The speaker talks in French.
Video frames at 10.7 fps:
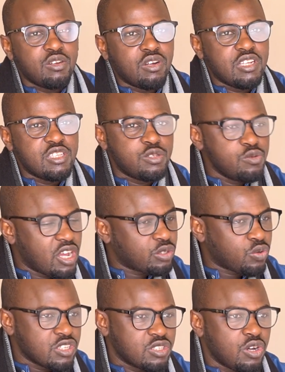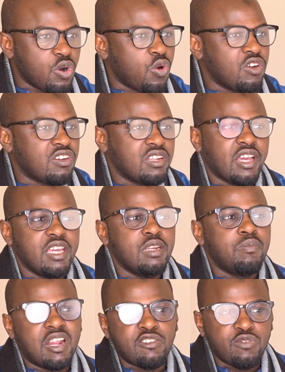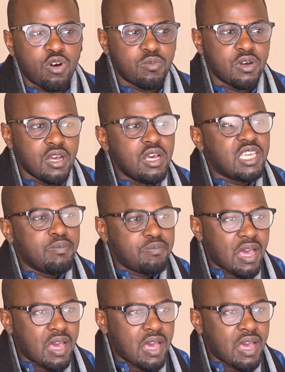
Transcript: Oui. d'ici deux à trois ans, on compte créer une plateforme qui mhm.